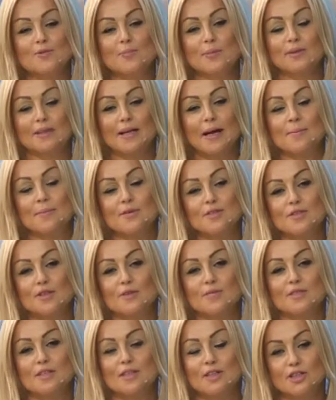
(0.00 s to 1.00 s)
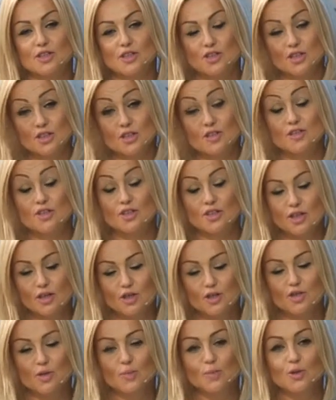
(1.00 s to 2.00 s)
spotkamy się z
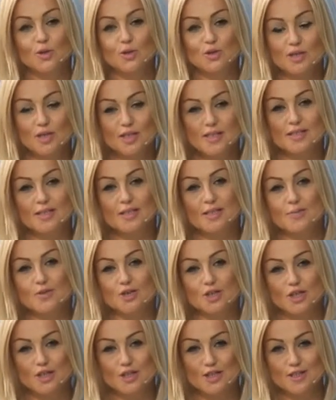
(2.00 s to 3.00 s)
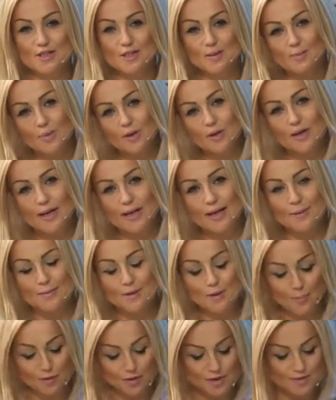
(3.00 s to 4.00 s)
Grzegorzem Kluczyńskim, szczecińskim blogerem
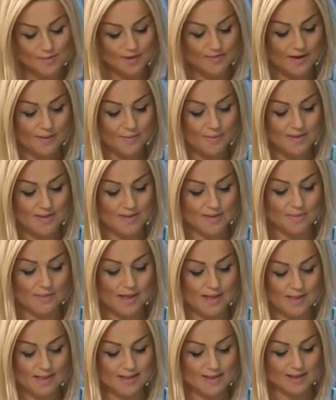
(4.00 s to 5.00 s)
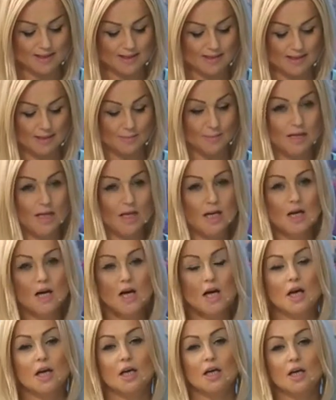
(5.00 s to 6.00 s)
i porozmawiamy z nim między innymi
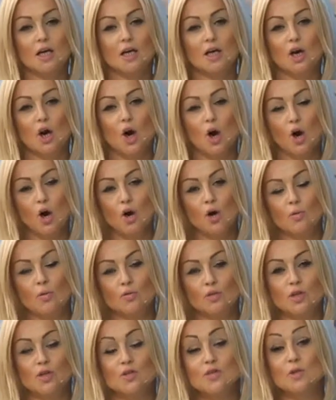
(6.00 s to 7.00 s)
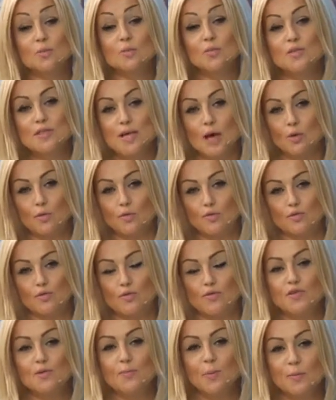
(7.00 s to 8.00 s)
e, o Nocy Muzeów.
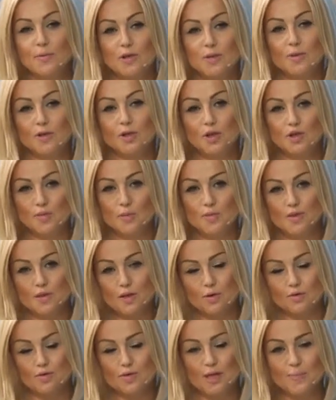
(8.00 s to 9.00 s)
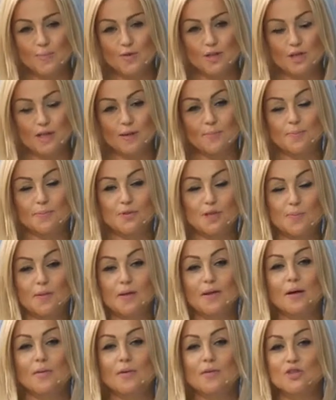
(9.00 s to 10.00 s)
Wspomnimy Noc Muzeów, jak
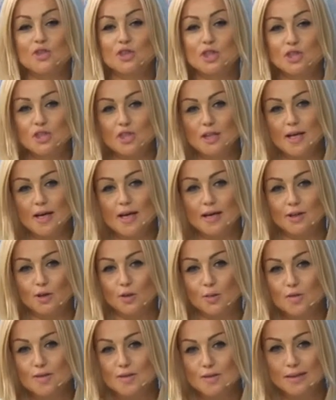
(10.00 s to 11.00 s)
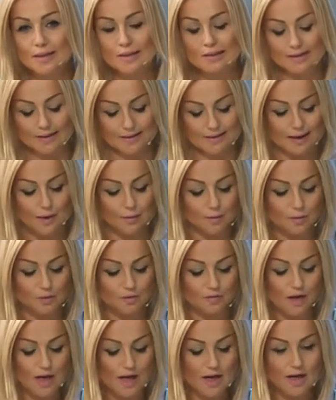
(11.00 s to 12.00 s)
przebiegała w Szczecinie, jakie głosy
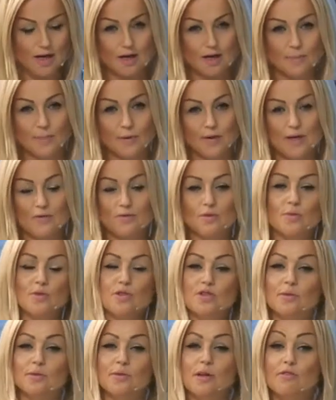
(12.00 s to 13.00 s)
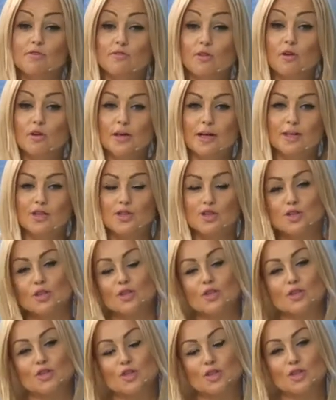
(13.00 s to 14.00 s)
internautów pojawiły się na forach,
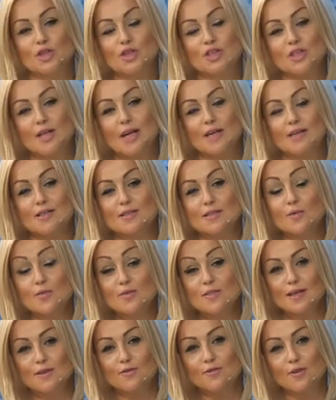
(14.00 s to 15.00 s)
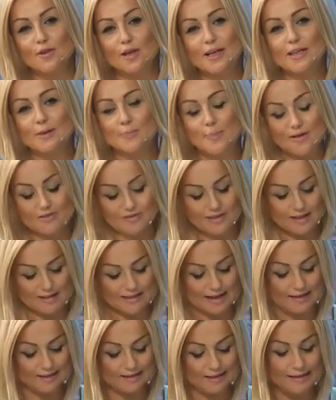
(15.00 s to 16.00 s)
czy, czy szczecinianie są zadowoleni, pewnie
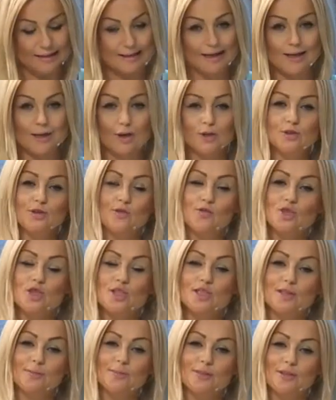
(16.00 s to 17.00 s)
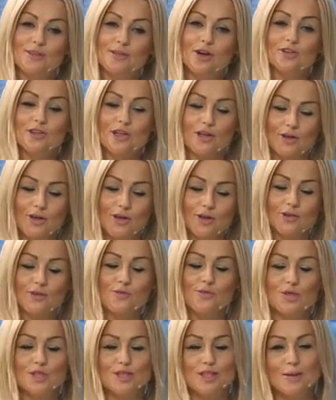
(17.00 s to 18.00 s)
tak, ale o tym wszystkim, o, te, o tym
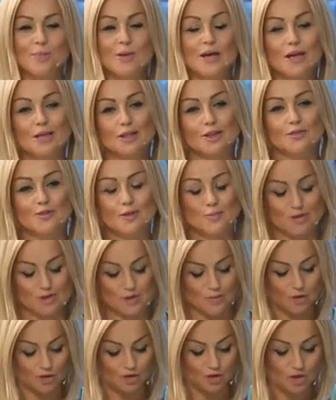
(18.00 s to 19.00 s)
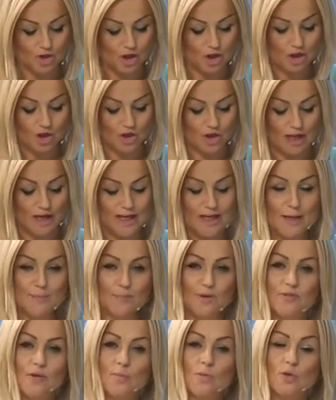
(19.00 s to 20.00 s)
wszystkim dowiemy się od Grzegorza.
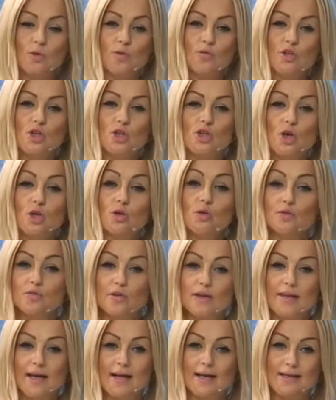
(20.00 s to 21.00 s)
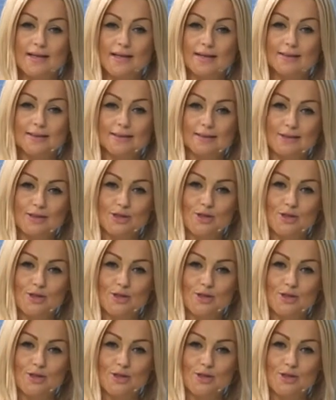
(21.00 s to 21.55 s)
Powiemy również o juwenaliach,